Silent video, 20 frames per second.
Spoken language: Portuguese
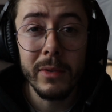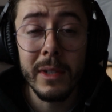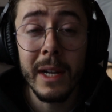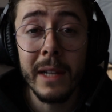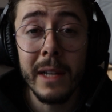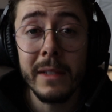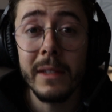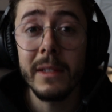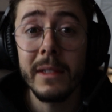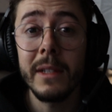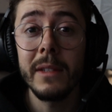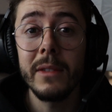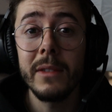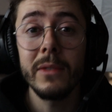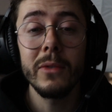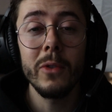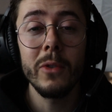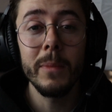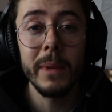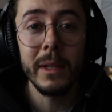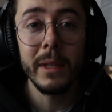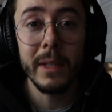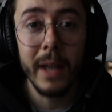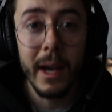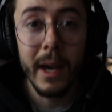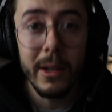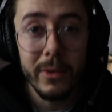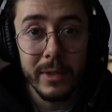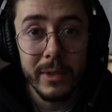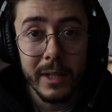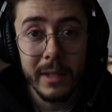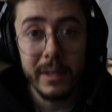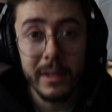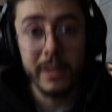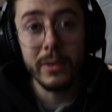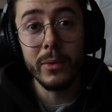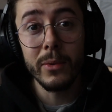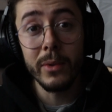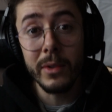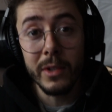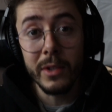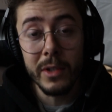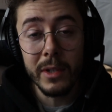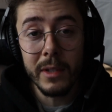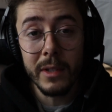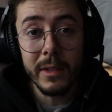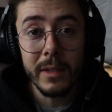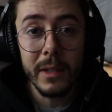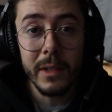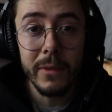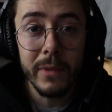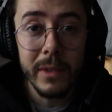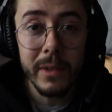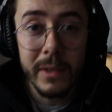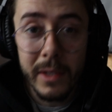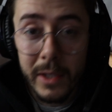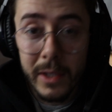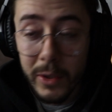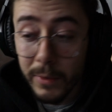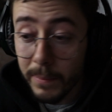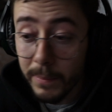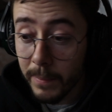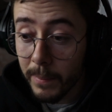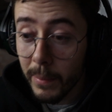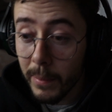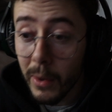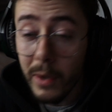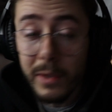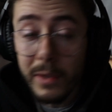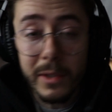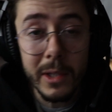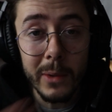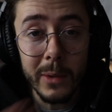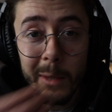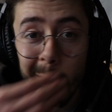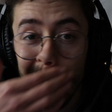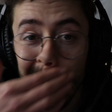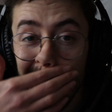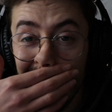Graças a esses comentários e essas curtidas que vocês postam, né,